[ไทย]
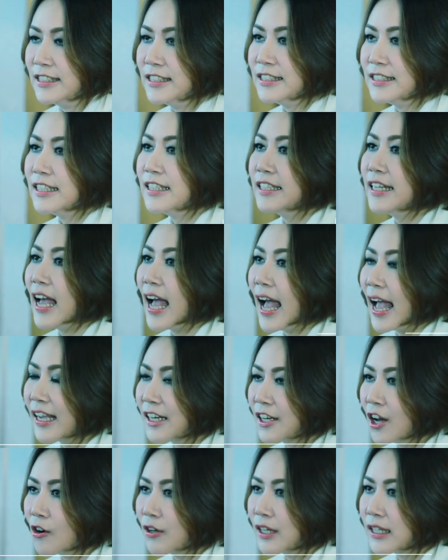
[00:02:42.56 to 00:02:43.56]
ริง จริงๆเนี่ยไอ
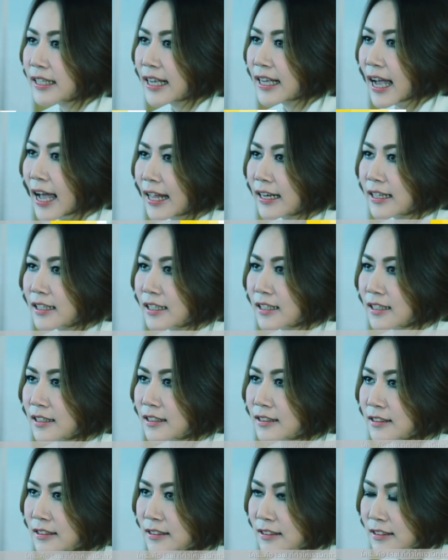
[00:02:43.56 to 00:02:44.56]
ดอลในการ
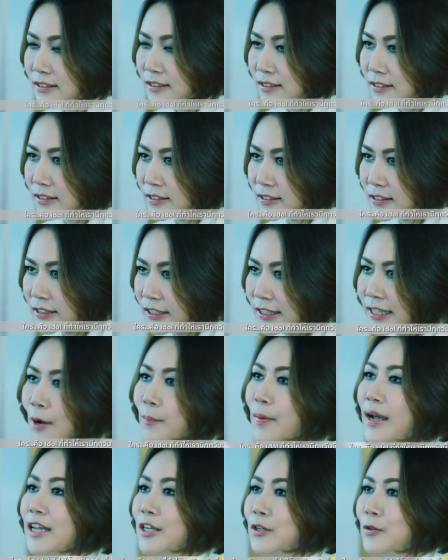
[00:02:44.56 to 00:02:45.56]
ที่
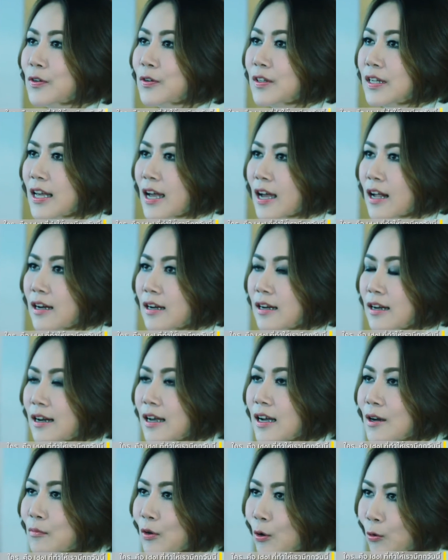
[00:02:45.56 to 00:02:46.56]
ทำให้ยุ้ยเนี่ย
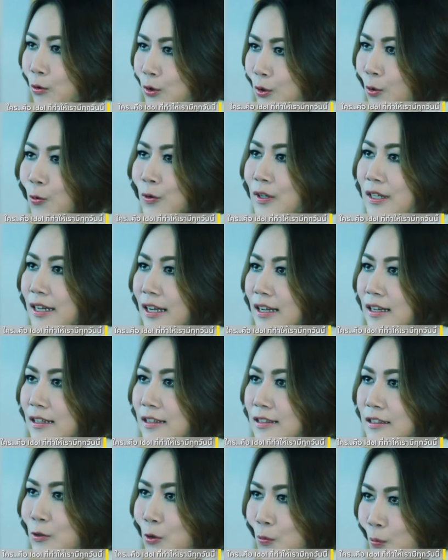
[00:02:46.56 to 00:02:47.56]
เริ่มลงทุนเนี่ย
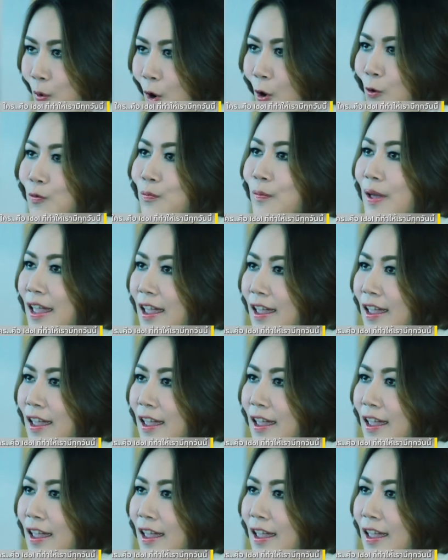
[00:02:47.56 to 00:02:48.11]
คือคุณพ่อคุณแม่